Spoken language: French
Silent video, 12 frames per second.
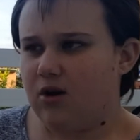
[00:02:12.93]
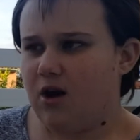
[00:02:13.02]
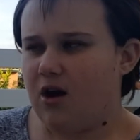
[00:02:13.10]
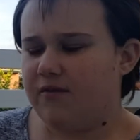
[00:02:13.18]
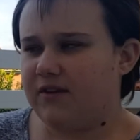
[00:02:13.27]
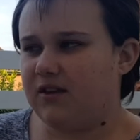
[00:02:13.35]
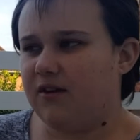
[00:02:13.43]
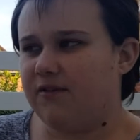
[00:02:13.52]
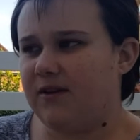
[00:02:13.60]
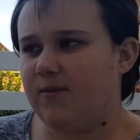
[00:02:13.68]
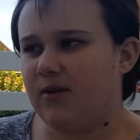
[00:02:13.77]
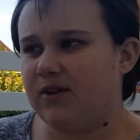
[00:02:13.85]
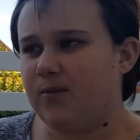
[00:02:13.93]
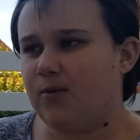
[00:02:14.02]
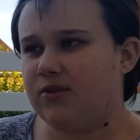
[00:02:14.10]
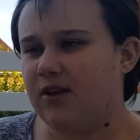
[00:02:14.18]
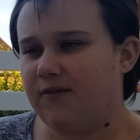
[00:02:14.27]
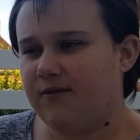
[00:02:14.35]
avec des fibres et des
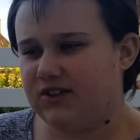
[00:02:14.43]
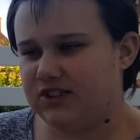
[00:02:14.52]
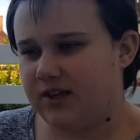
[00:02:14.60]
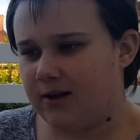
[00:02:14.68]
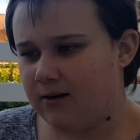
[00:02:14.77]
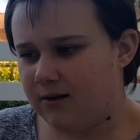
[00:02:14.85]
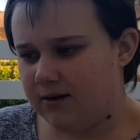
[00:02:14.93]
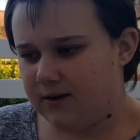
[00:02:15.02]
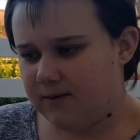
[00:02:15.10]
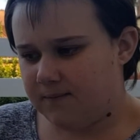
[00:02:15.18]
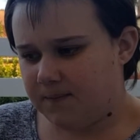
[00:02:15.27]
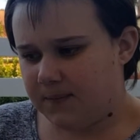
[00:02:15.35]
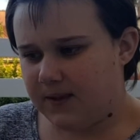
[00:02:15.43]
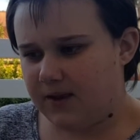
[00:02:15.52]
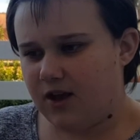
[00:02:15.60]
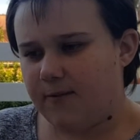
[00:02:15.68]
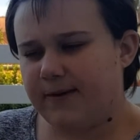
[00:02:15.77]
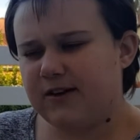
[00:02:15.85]
protéines végétales.
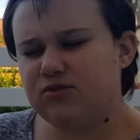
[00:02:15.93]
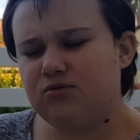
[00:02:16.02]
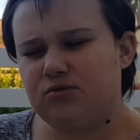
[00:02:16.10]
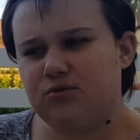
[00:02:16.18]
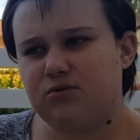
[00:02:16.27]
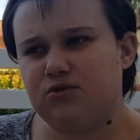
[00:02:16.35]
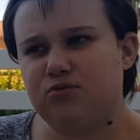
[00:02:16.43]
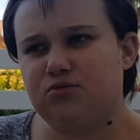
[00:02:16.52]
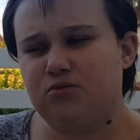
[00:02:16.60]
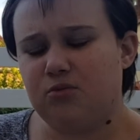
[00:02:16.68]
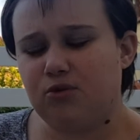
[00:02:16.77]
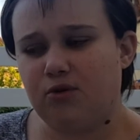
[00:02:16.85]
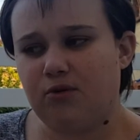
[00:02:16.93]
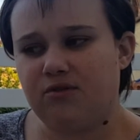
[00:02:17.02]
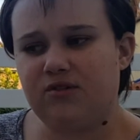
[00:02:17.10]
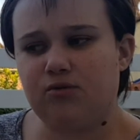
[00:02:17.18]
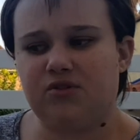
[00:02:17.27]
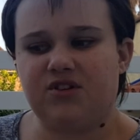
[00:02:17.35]
Et après, je, vous, montrerai
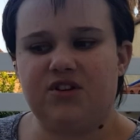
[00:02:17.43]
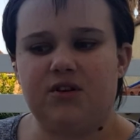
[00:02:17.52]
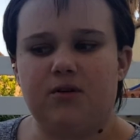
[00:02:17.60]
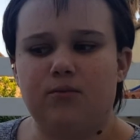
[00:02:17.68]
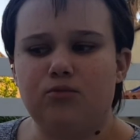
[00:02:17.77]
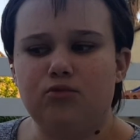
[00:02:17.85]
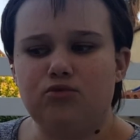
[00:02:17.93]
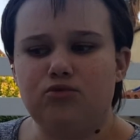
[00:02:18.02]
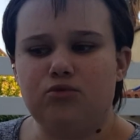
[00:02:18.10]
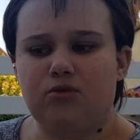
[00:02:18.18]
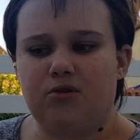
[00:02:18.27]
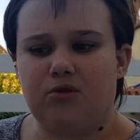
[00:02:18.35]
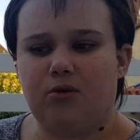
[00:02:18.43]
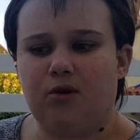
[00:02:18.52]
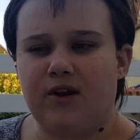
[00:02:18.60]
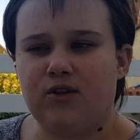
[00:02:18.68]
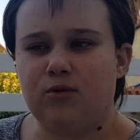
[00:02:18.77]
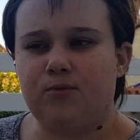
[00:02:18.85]
aussi tout ce qui est mou,
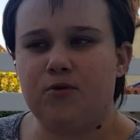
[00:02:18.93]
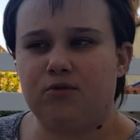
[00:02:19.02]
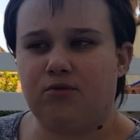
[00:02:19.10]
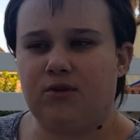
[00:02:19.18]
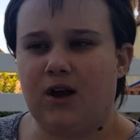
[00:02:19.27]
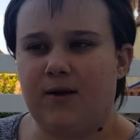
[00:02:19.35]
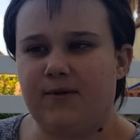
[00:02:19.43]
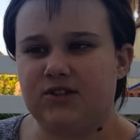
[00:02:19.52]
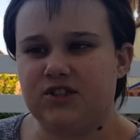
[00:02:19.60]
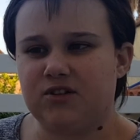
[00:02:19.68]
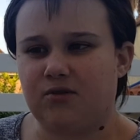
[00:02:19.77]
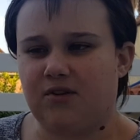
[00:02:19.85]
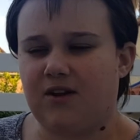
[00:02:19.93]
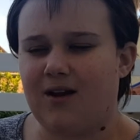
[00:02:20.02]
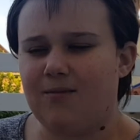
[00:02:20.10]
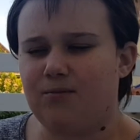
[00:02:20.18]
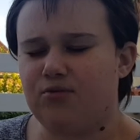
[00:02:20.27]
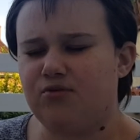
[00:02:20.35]
oreille de porc, tout ça à mâcher, que c'est quand
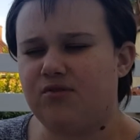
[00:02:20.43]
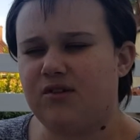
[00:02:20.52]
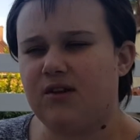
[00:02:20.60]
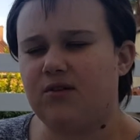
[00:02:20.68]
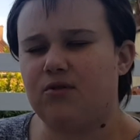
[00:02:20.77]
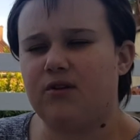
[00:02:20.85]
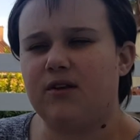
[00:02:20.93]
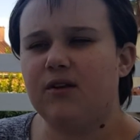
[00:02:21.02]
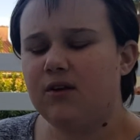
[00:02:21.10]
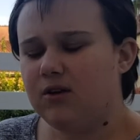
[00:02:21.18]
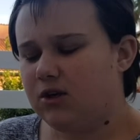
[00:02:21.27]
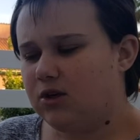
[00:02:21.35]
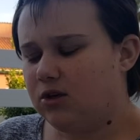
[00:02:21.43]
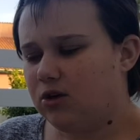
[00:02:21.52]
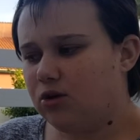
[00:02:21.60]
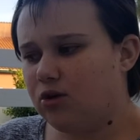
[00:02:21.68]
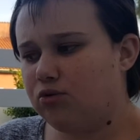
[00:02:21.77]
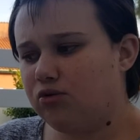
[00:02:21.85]
même plus sain que les
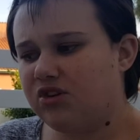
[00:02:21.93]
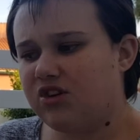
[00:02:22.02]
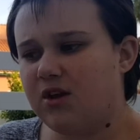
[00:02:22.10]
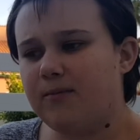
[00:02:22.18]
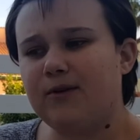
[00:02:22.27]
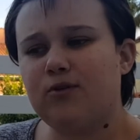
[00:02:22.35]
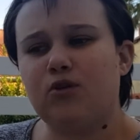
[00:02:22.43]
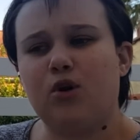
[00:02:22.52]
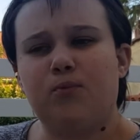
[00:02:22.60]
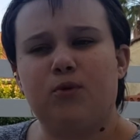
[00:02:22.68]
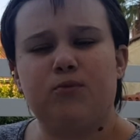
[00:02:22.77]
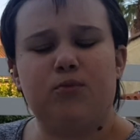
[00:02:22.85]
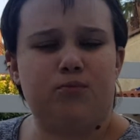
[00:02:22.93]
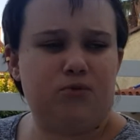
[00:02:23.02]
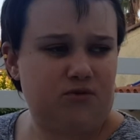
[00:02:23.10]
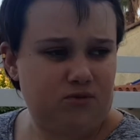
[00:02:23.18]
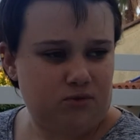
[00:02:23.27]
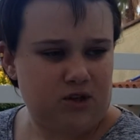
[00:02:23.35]
que tout ce qui est bâtonnets en pot de
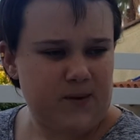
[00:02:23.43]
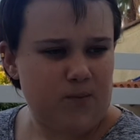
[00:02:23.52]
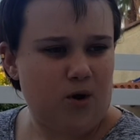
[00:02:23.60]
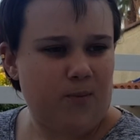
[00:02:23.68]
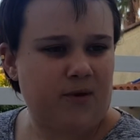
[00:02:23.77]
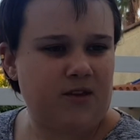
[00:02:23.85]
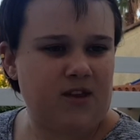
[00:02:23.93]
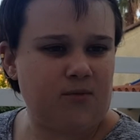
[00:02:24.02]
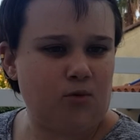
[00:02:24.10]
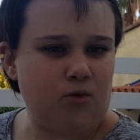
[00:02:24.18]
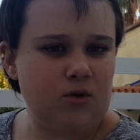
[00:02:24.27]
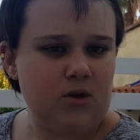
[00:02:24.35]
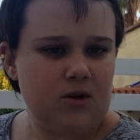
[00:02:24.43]
buffle, tout ça. Mais bon, après, Gizmo,